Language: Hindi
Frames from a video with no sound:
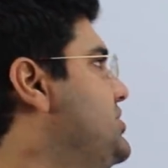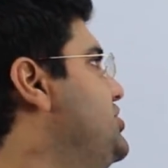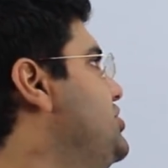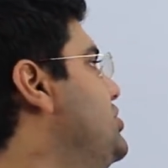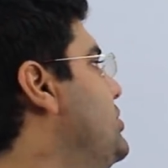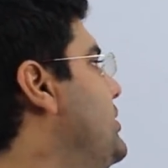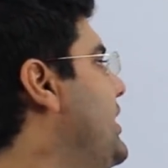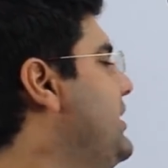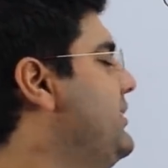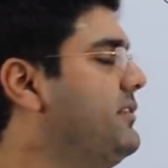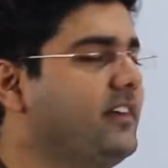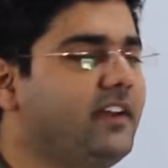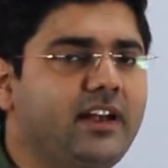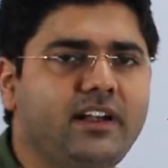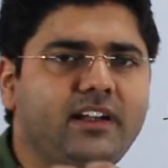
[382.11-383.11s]
जीरो या
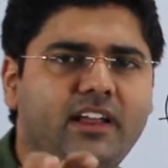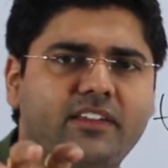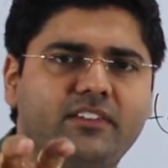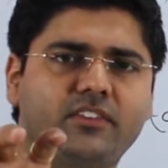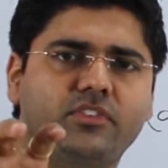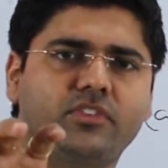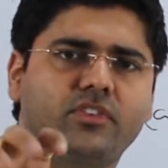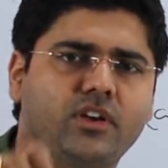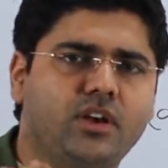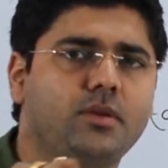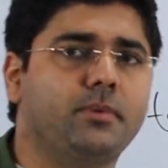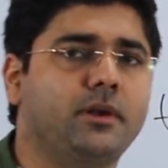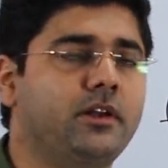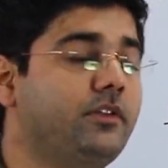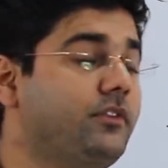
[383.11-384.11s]
इनफाइनाइट ऐसी चीज़ें नहीं
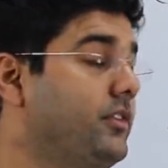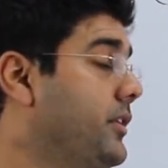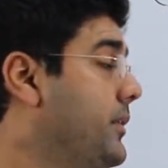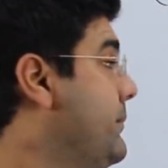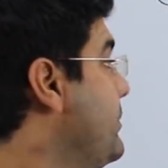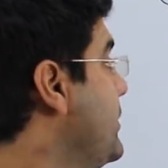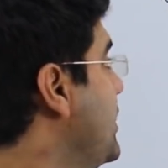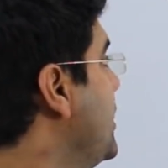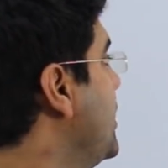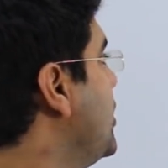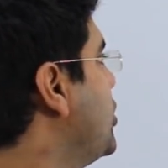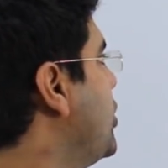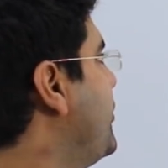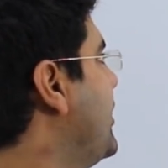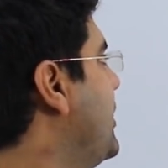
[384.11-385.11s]
बननी चाहिए
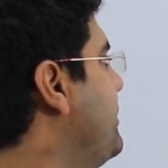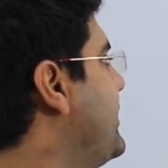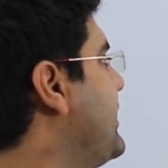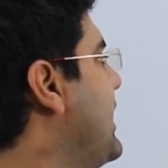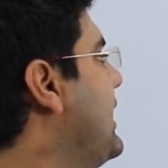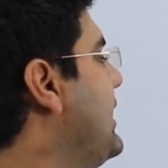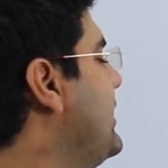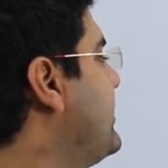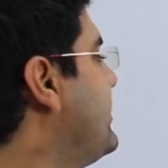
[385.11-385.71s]
तो फिर हम क्या ले